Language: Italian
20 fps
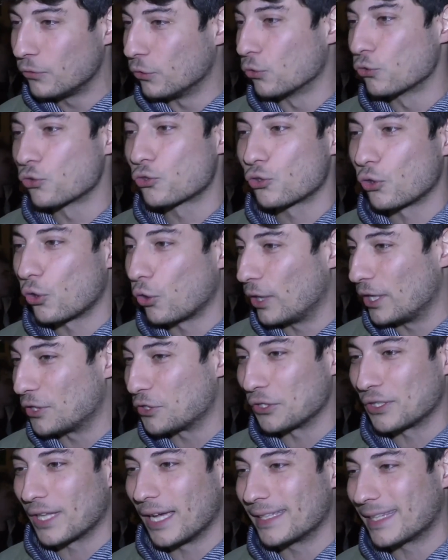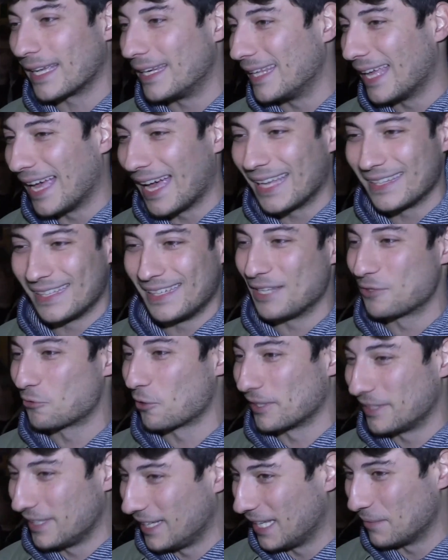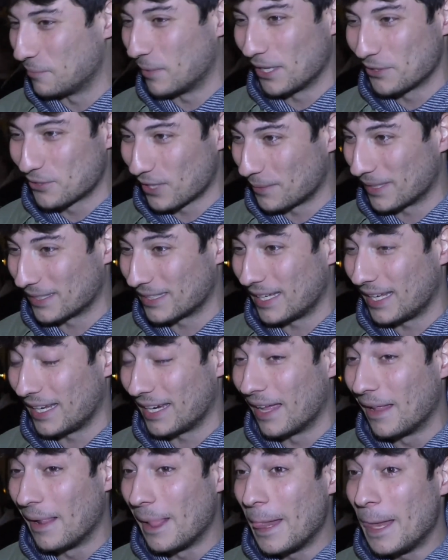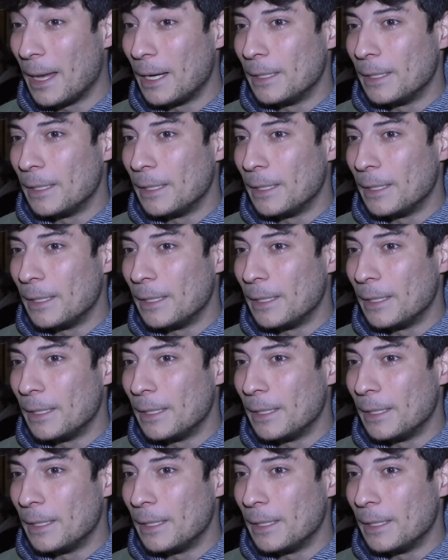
non solo le città italiane, l'isola d'Elba, l'isola Maddalena